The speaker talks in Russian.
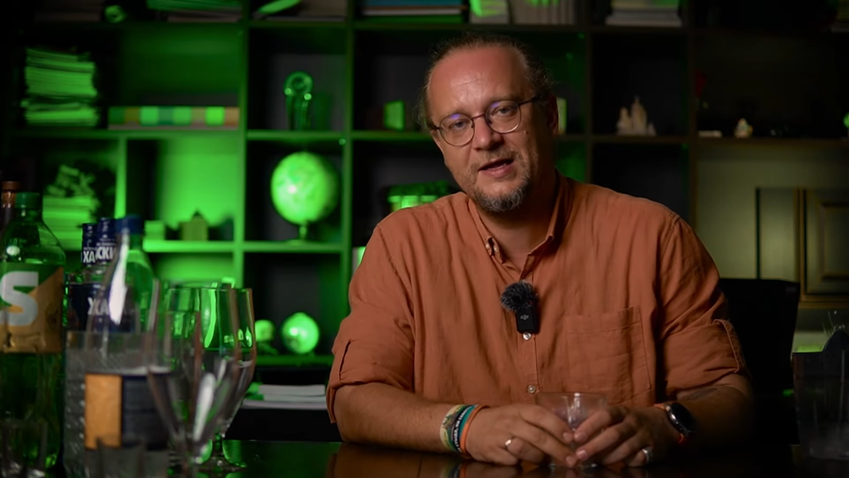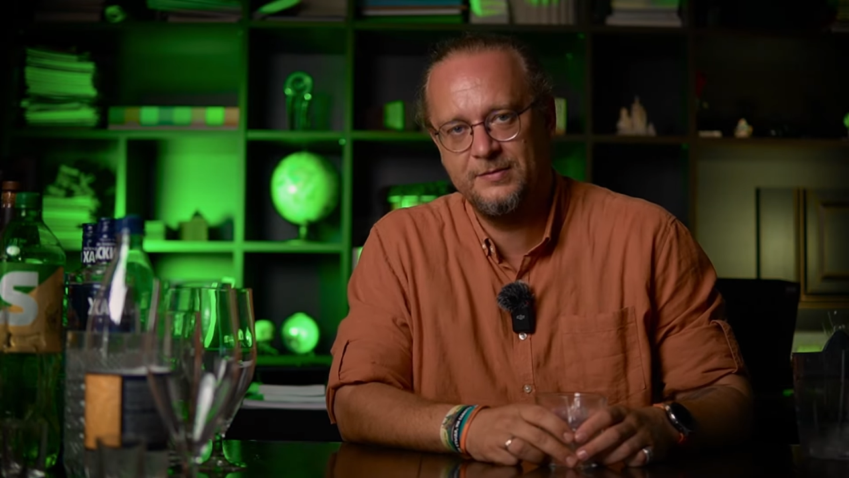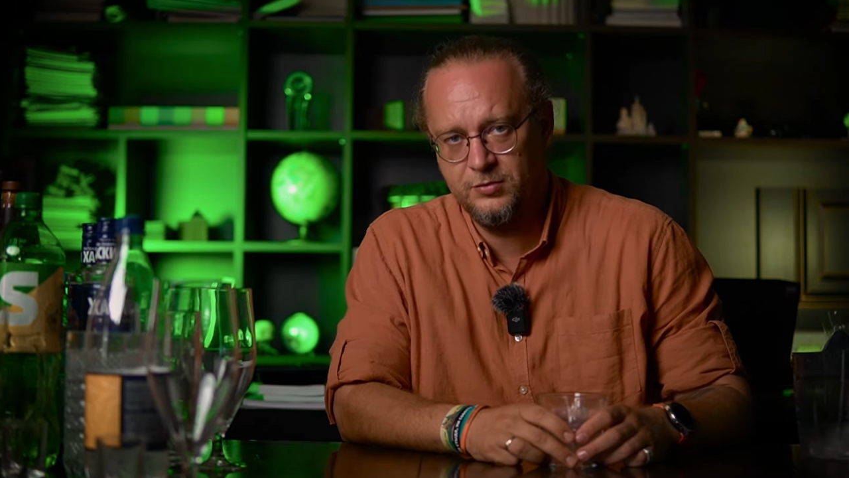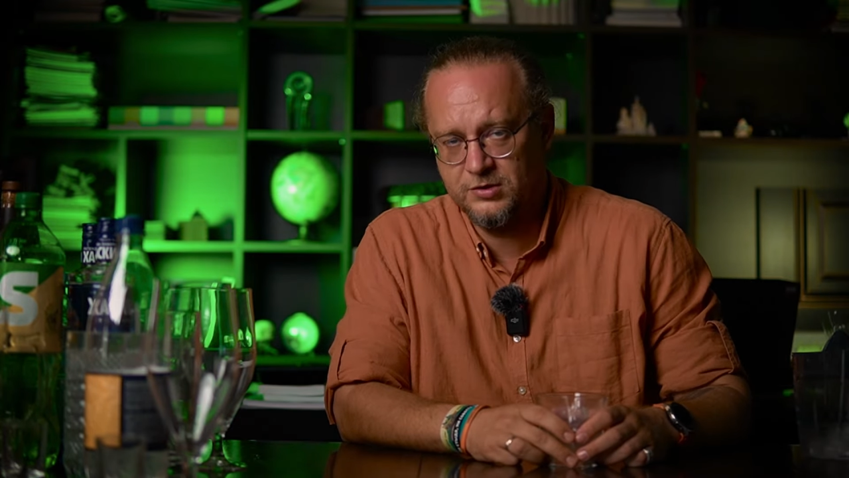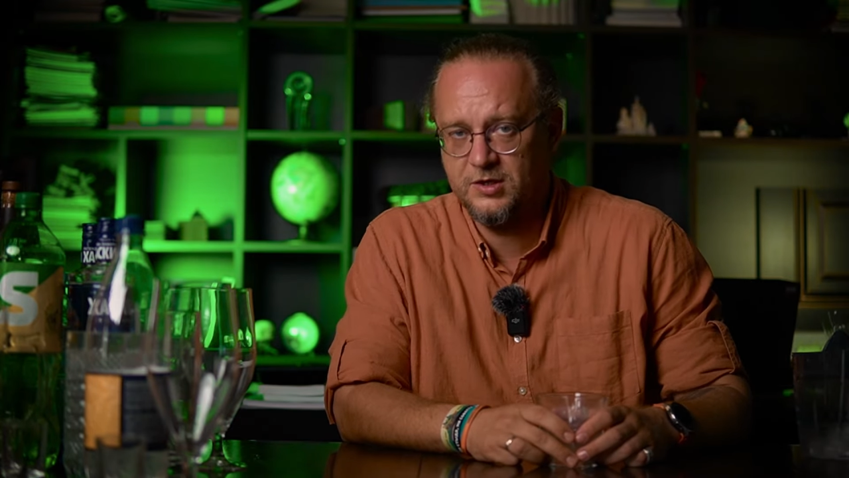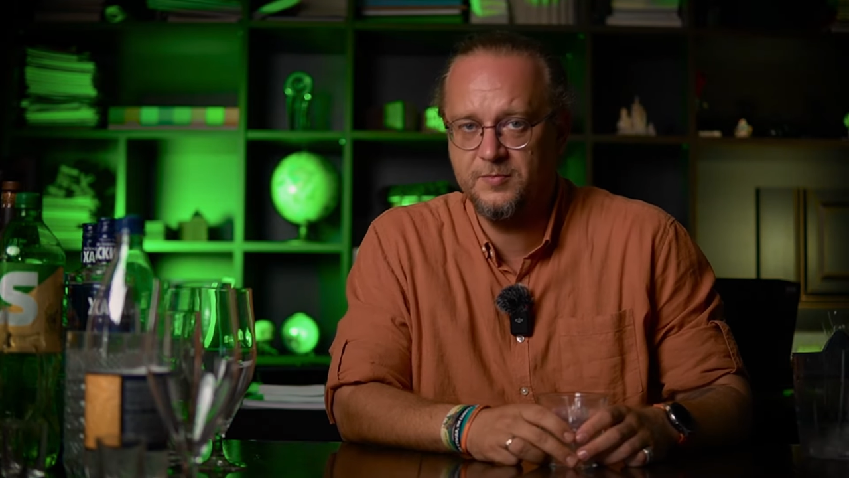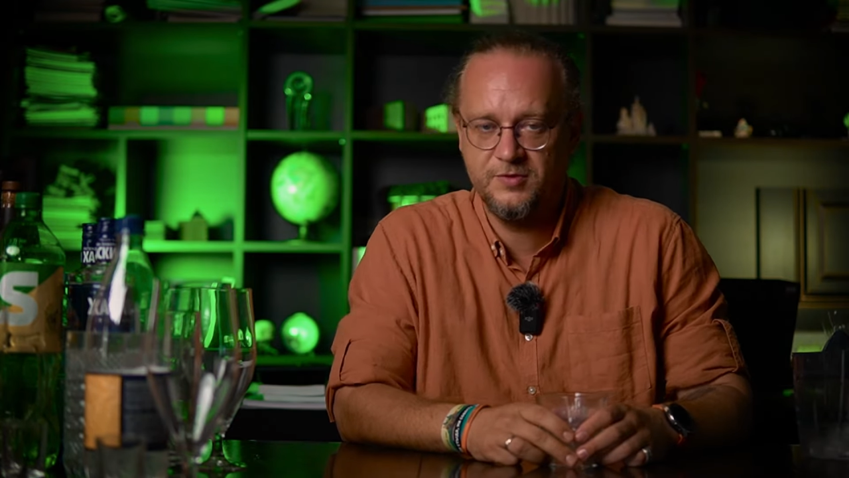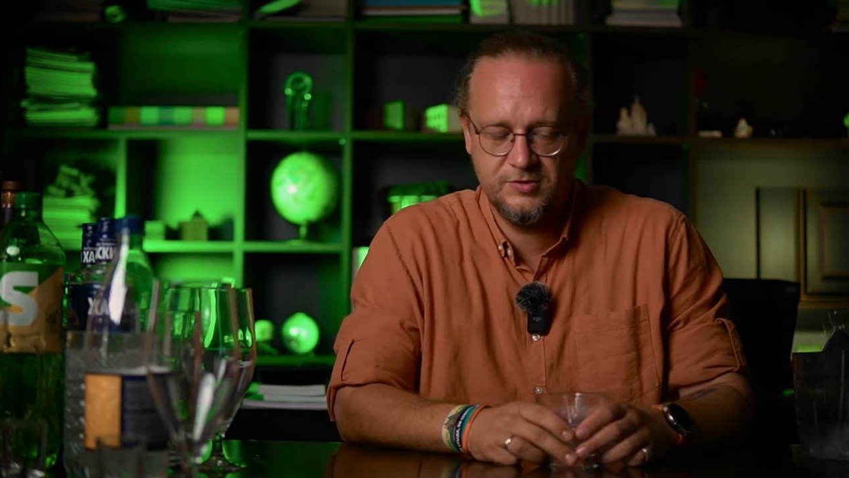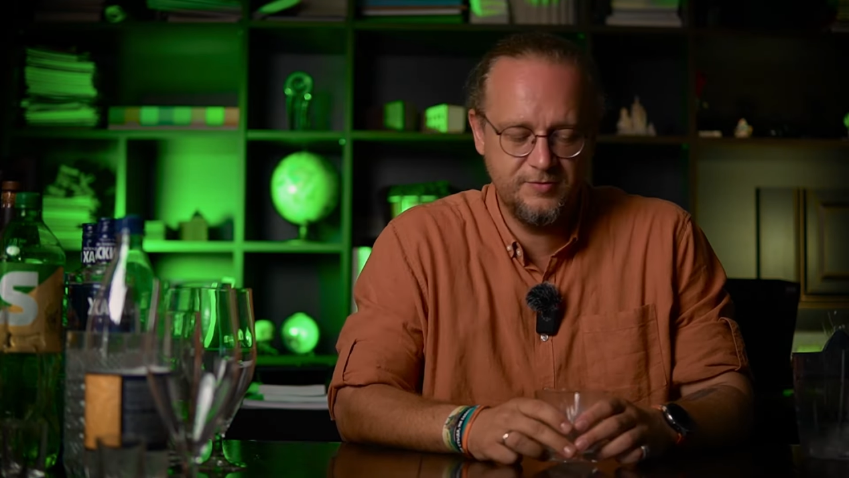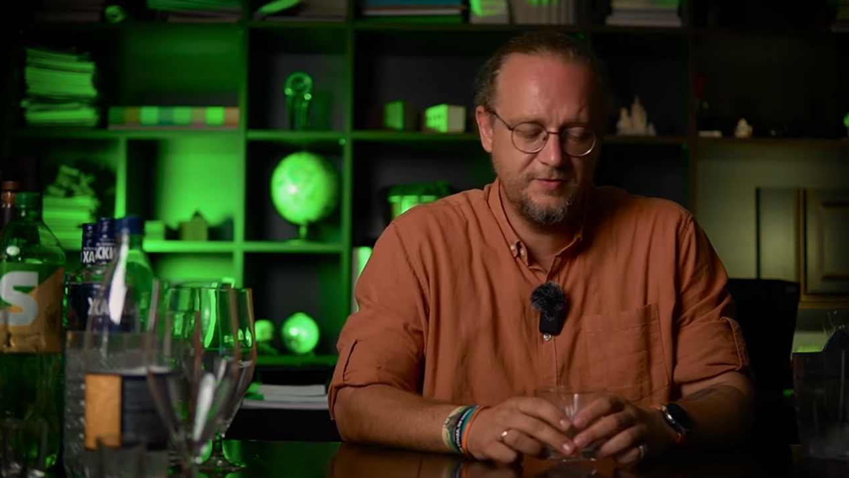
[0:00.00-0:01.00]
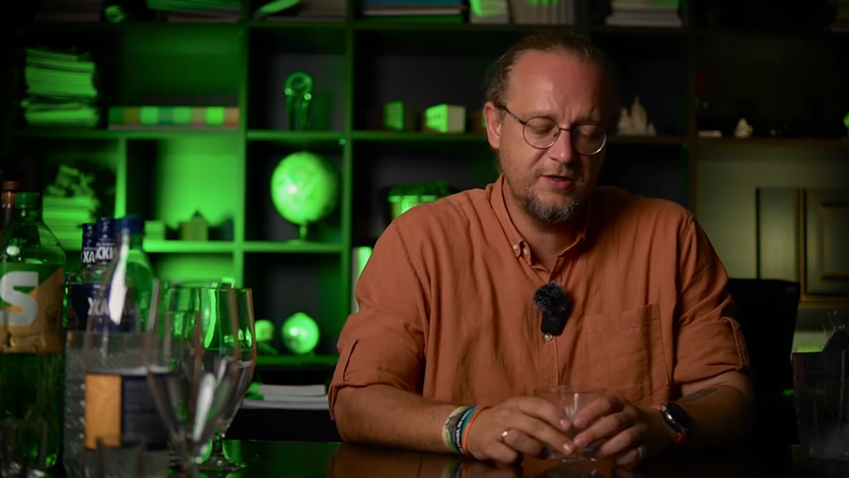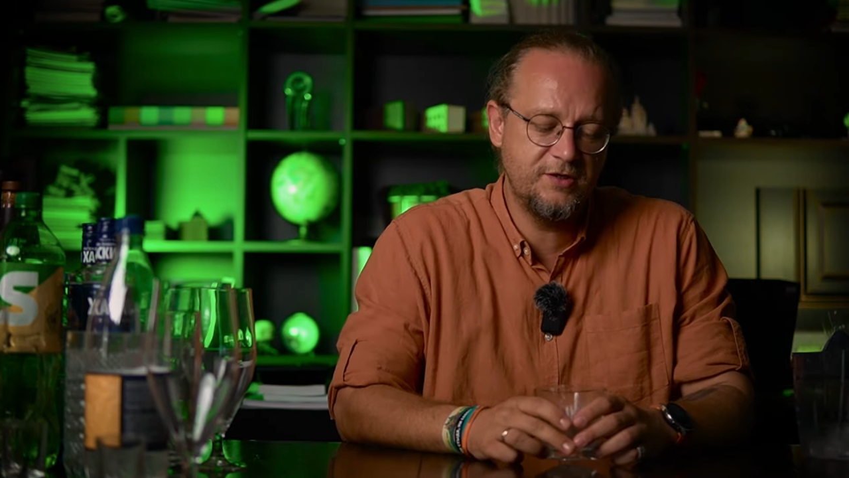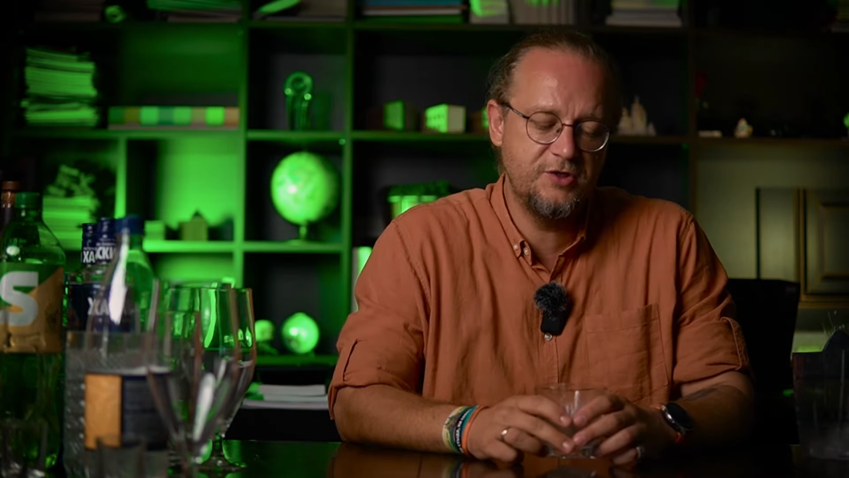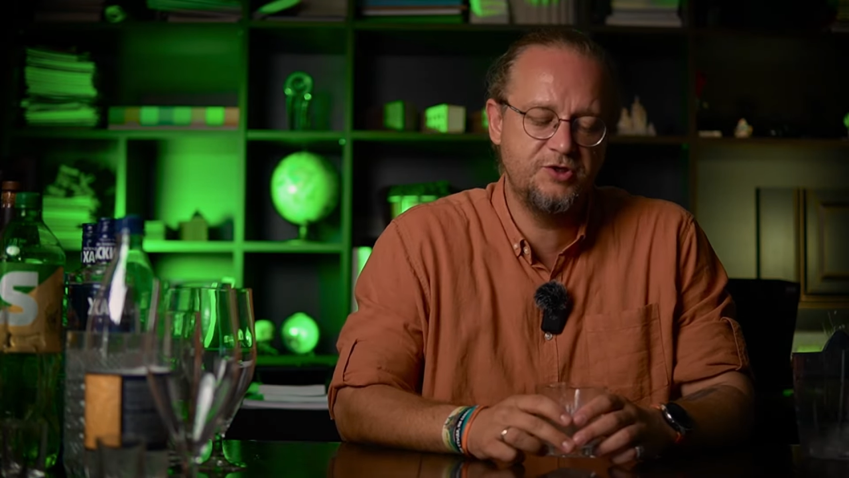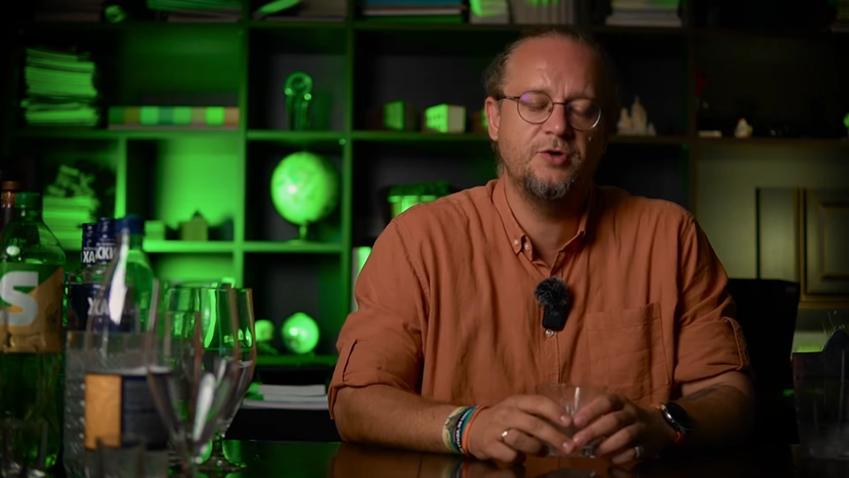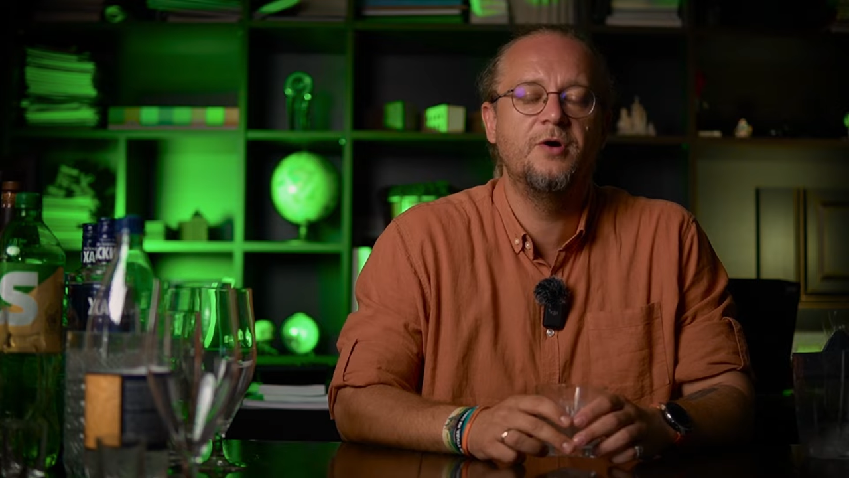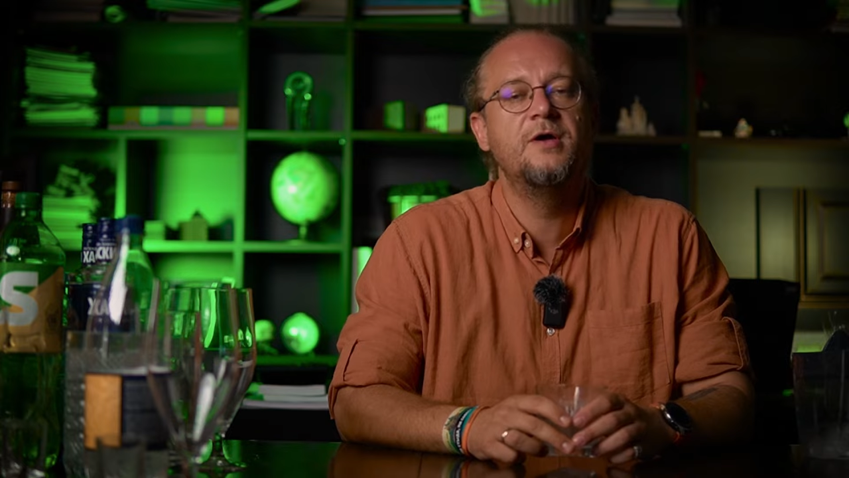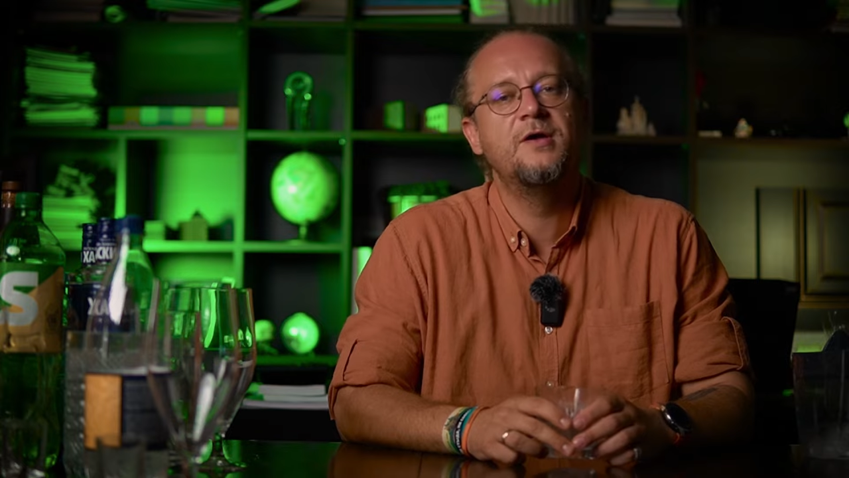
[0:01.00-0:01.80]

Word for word: анботлинг подразумевает еще